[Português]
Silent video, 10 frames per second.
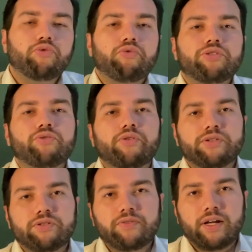duas
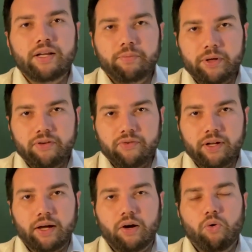coisas valem a pena
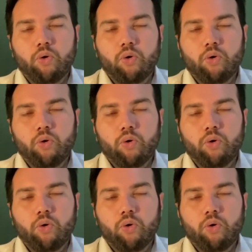falar.